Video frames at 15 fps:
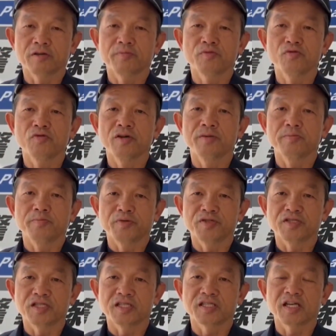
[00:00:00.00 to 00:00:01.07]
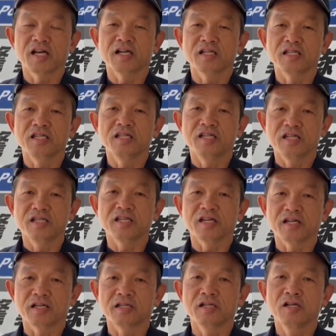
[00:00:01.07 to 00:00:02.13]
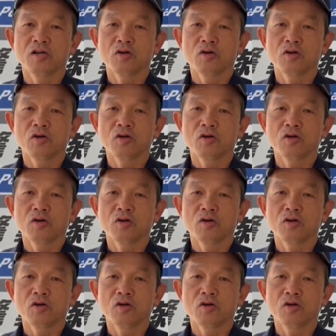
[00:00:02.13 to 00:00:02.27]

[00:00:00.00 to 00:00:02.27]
部分，本局将依临停